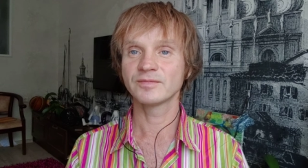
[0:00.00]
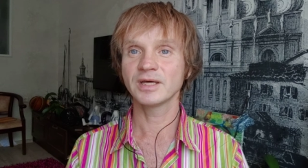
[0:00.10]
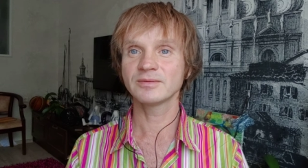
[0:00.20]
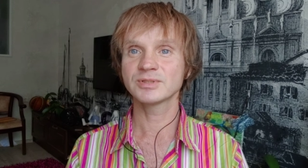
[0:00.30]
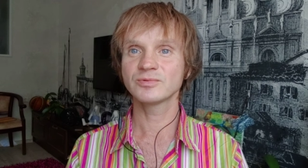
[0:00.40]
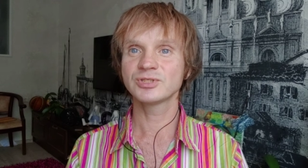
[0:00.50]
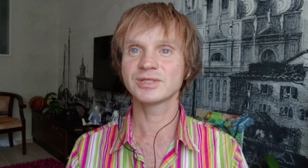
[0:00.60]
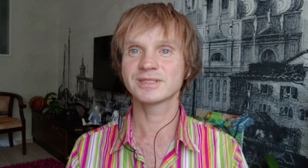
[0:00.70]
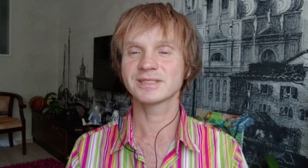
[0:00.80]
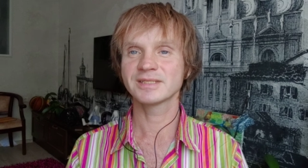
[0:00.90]
В данном
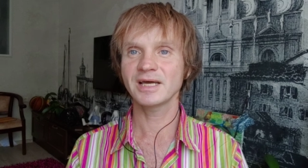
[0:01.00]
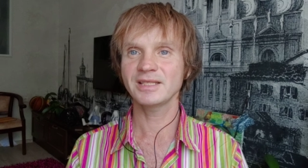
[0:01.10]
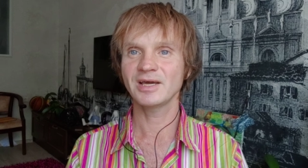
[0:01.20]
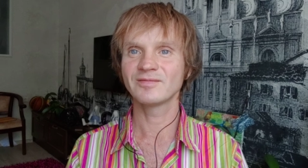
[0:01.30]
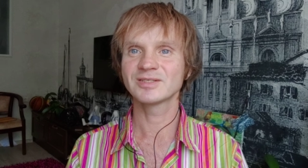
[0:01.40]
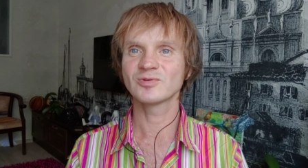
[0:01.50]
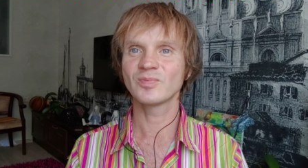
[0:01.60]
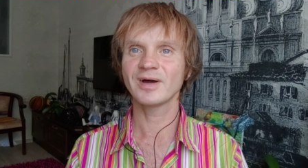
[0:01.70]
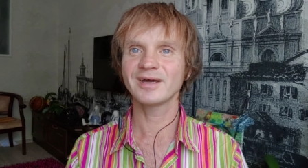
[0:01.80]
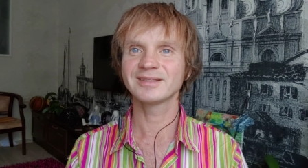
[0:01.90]
случае сознание
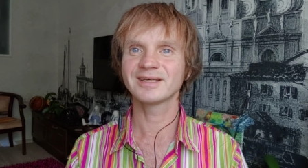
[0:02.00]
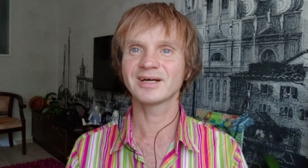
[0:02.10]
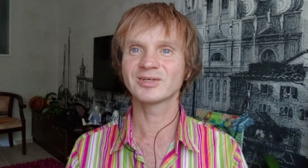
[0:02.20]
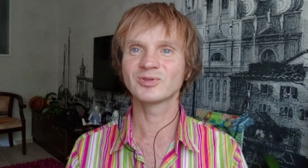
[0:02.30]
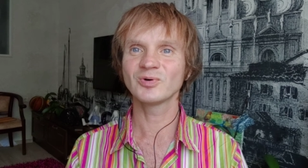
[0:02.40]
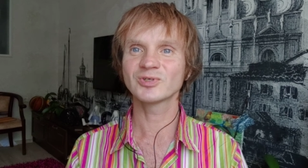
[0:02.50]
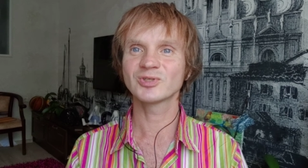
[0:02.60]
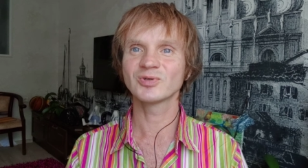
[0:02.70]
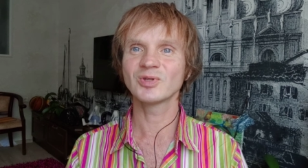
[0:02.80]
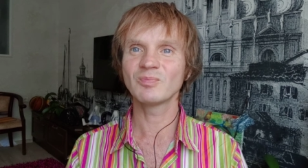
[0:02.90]
выступает как то,
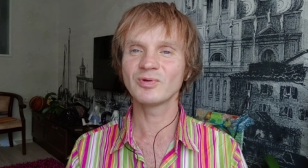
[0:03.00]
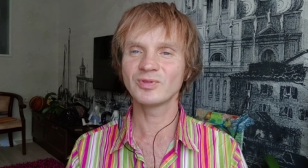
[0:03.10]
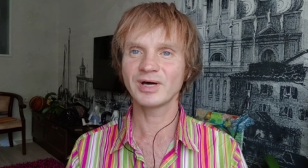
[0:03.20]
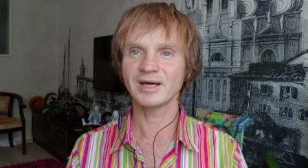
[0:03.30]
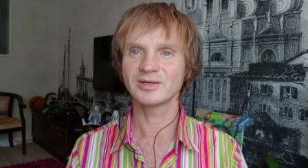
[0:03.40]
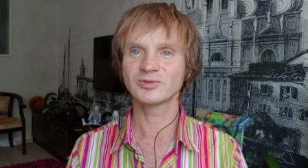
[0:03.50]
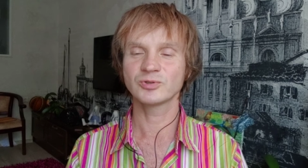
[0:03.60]
что наблюдает,